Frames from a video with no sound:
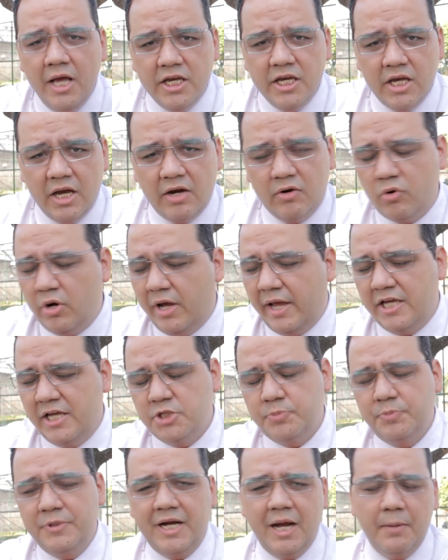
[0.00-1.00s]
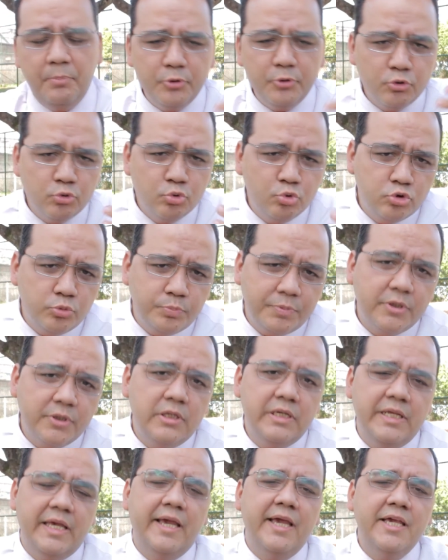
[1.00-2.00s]
é, é explicar produto para o
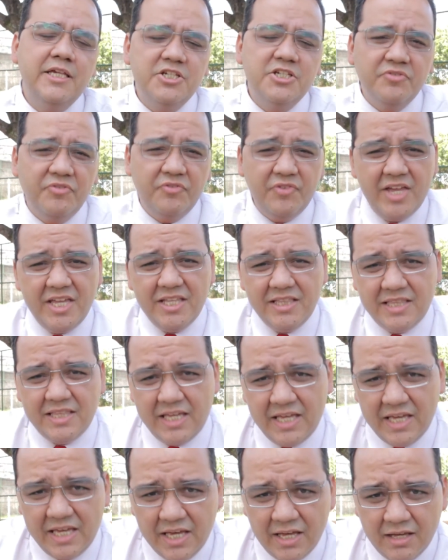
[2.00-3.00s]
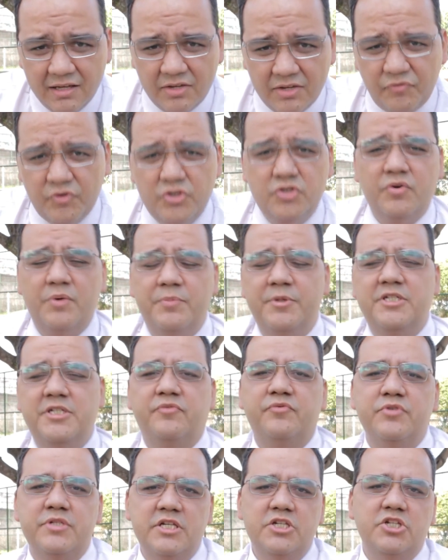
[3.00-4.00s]
cliente, vender efetivamente a é
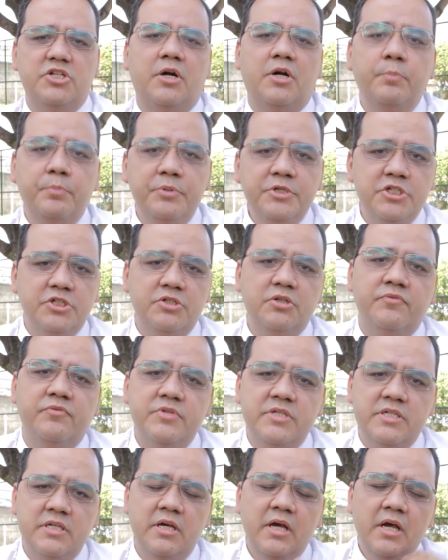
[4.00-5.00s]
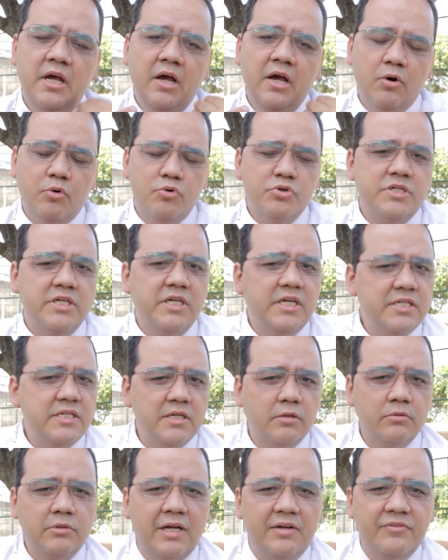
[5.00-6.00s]
você tirar o pedido, a é você conseguir
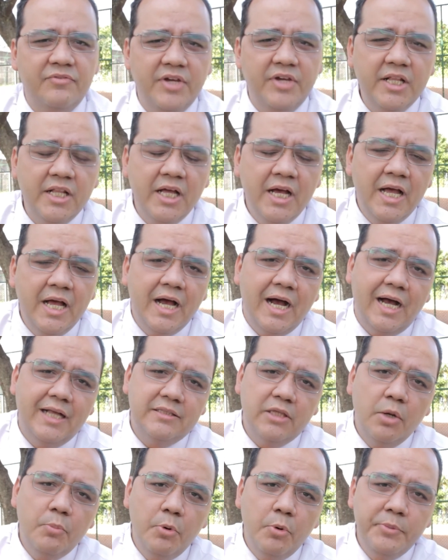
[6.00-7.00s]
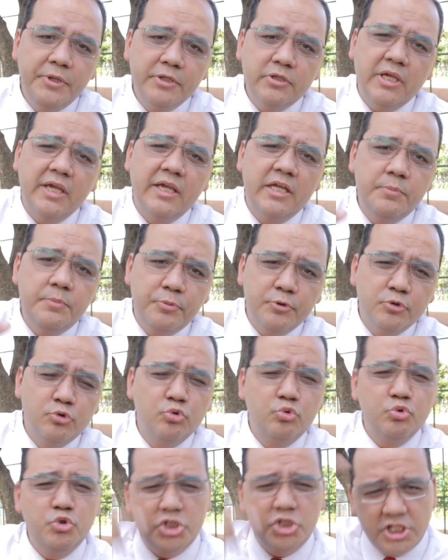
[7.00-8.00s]
executar a venda, até o momento que aquele
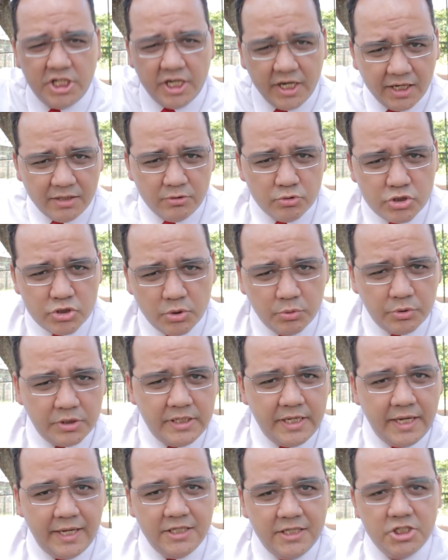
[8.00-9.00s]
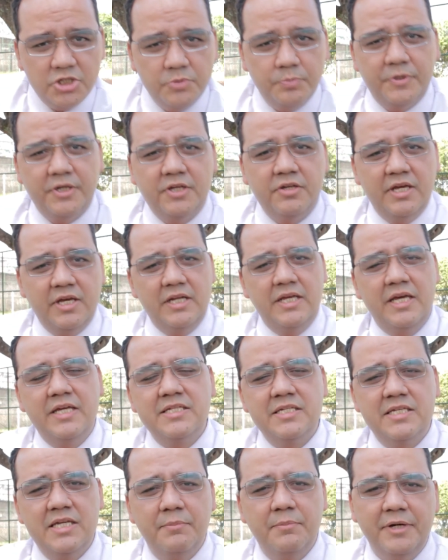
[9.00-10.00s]
produto chega no seu cliente para que ele
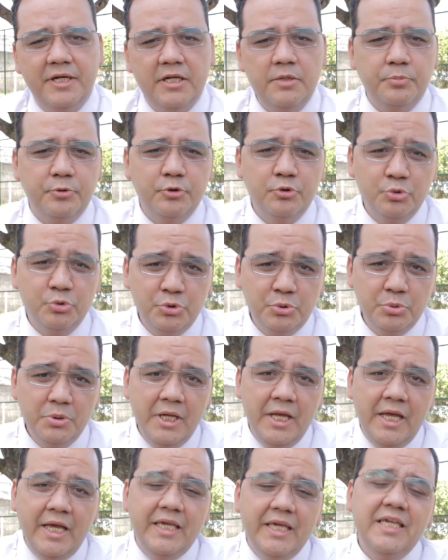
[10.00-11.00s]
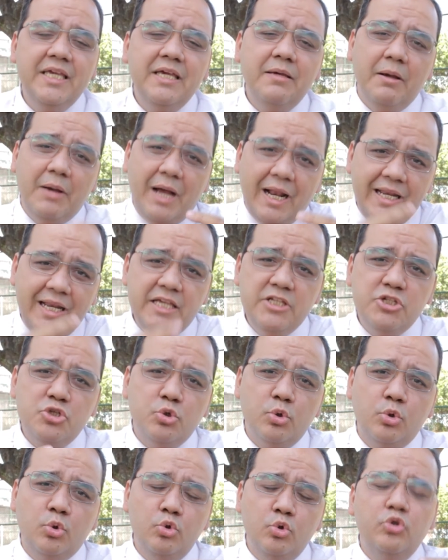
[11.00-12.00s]
receba aquele produto. E além disso
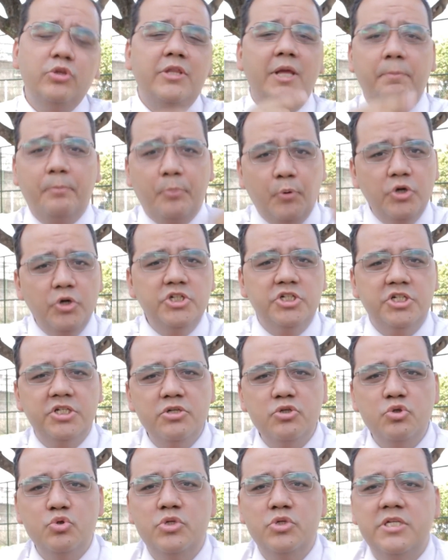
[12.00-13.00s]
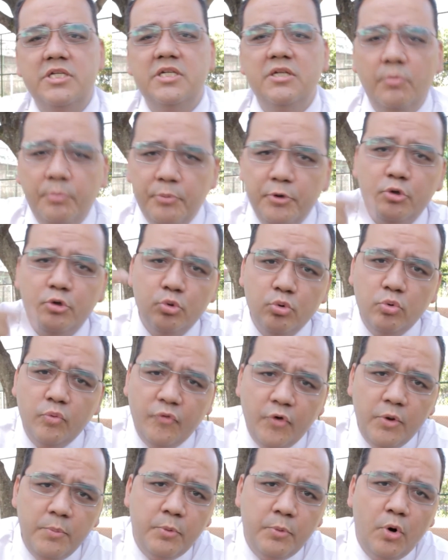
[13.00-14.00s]
tudo, depois disso, se o produto
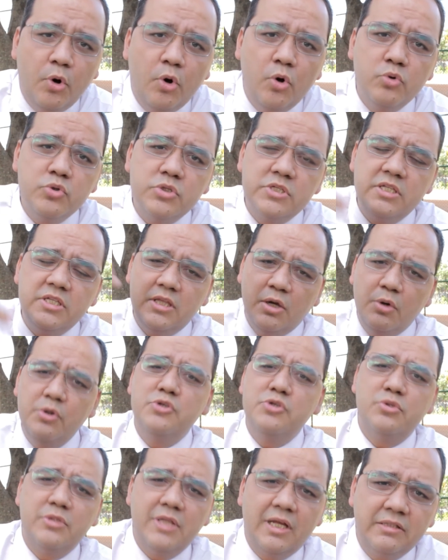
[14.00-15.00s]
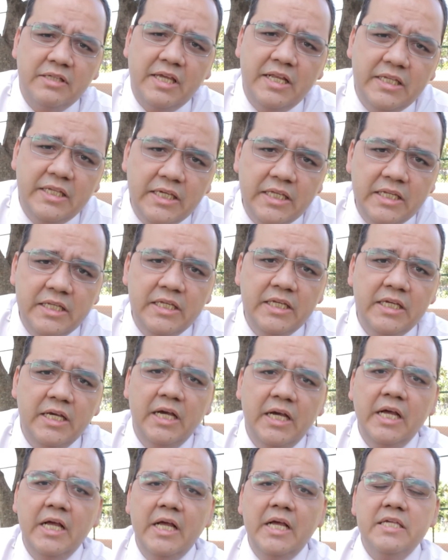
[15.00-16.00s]
foi bom, se deu o resultado que ele queria,
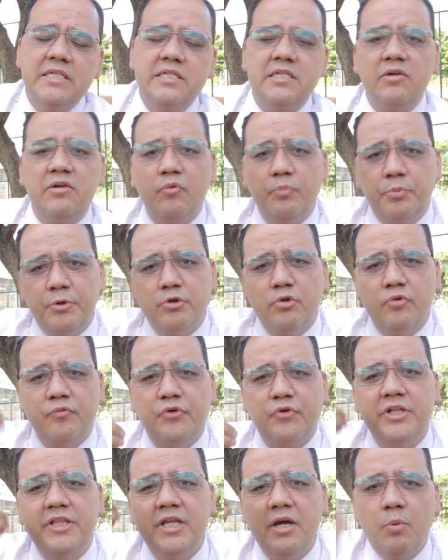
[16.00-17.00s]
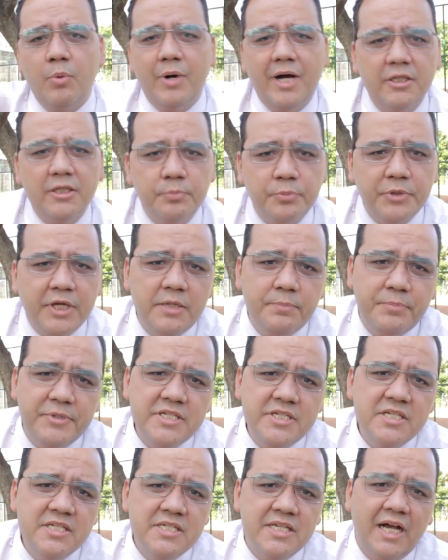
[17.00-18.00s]
se o produto foi adequado porque ele
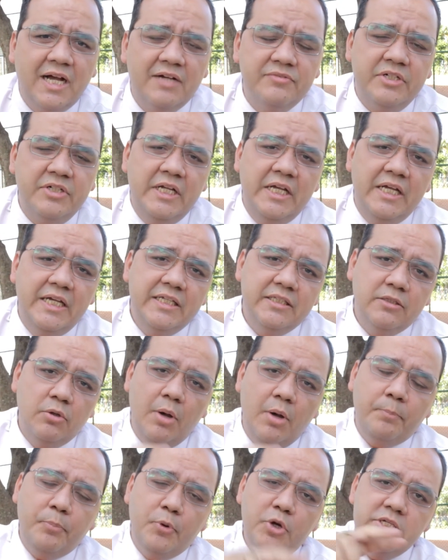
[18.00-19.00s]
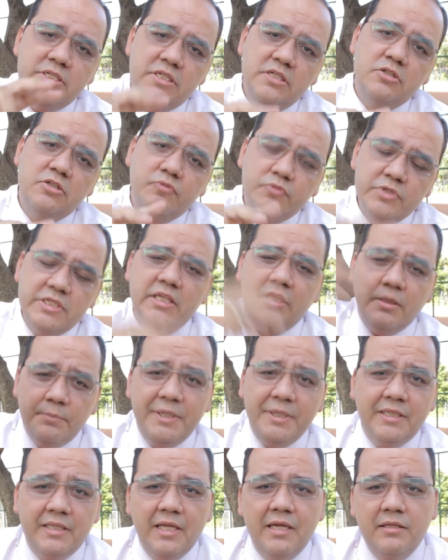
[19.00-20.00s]
precisava. Então, após isso, você
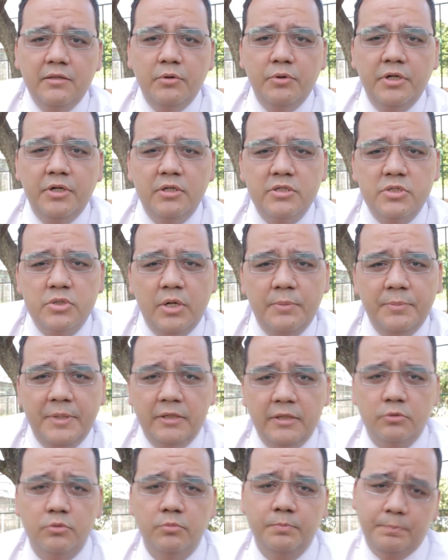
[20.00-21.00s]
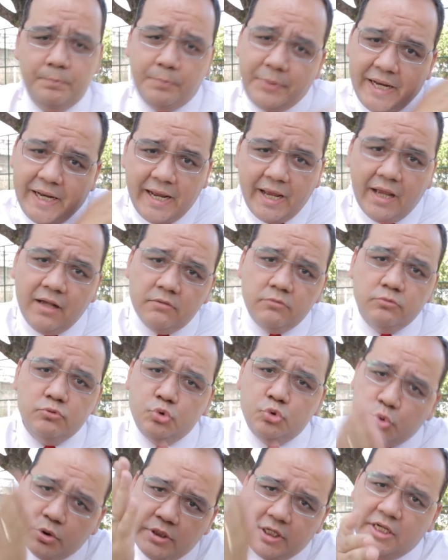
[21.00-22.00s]
também tem que ter o um relacionamento pré,
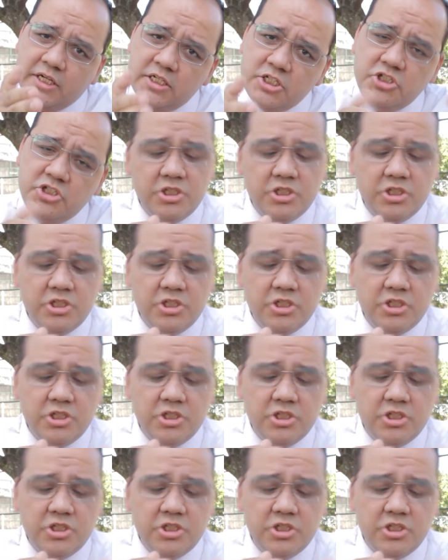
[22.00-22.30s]
durante